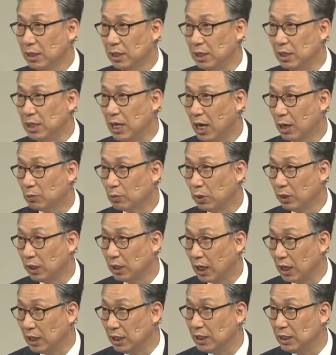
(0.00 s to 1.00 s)

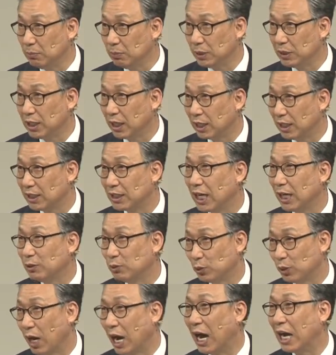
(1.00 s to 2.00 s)
이하권이가 21세기에 살
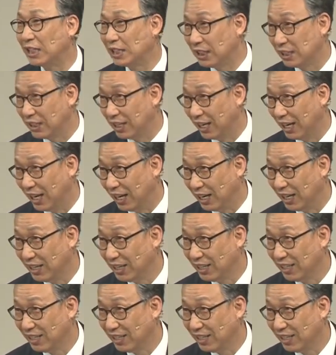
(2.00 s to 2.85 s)
줄 아신 거야.